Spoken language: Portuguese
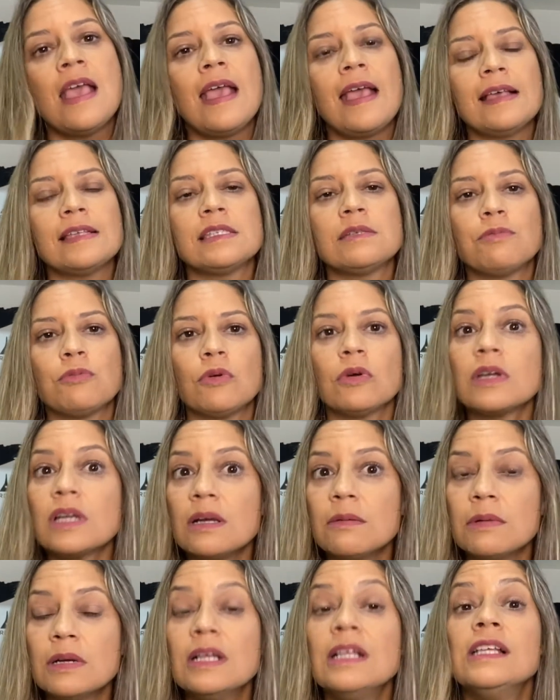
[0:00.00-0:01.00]
esse
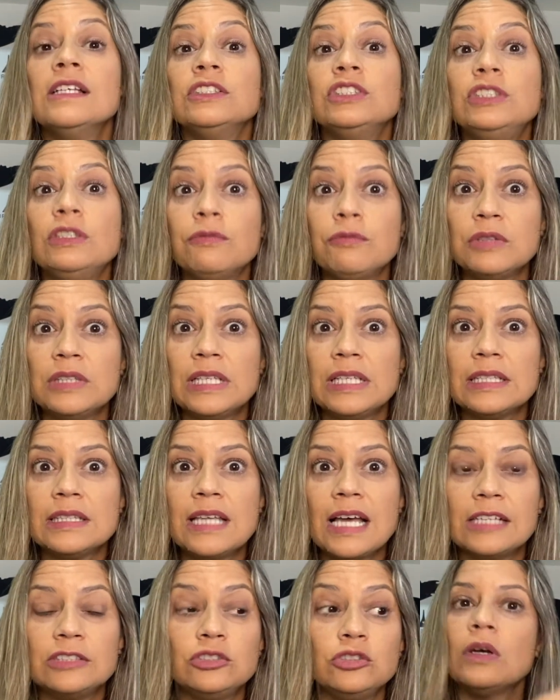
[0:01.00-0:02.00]
programa de
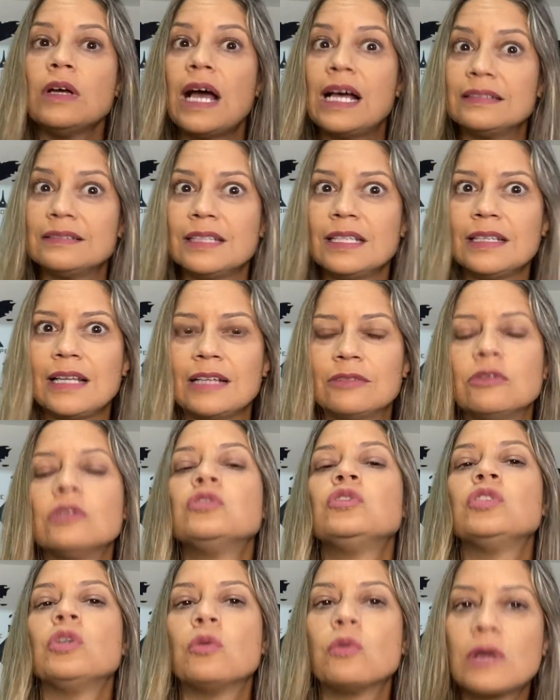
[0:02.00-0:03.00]
fidelidade atrelado ao
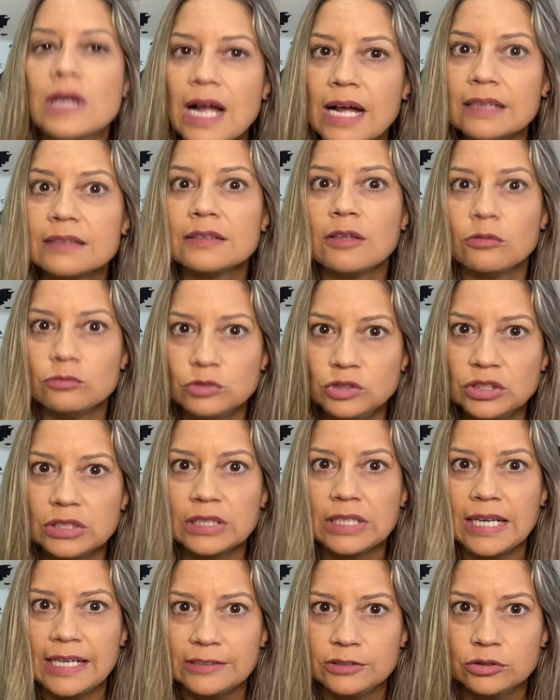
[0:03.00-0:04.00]
seu cartão de
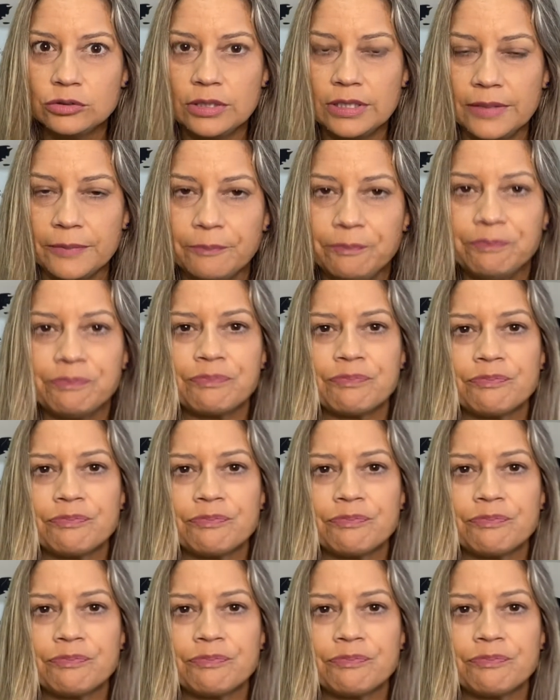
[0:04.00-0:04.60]
crédito aí.